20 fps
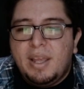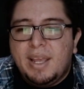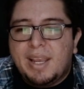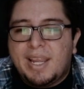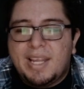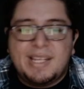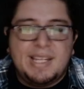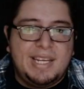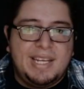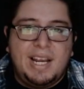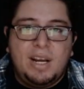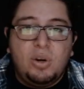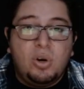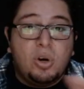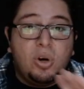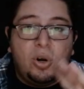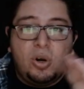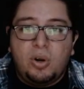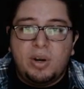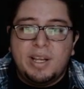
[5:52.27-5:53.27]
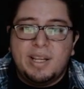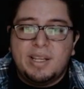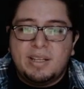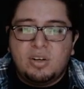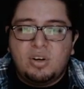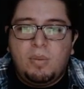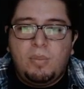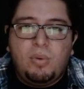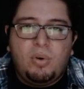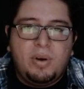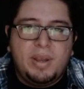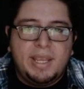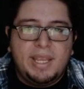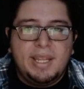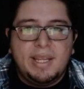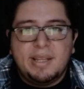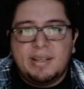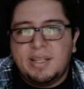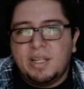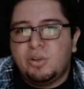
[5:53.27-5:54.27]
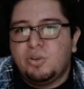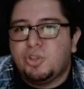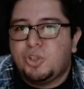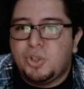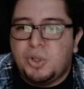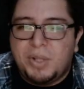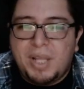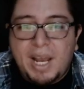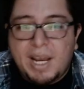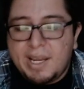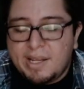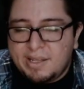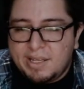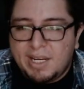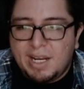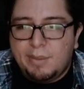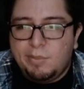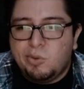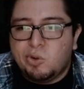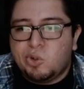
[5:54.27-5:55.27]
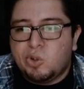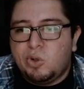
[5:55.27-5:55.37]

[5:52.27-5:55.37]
que serían los colores como institucionales, digamos,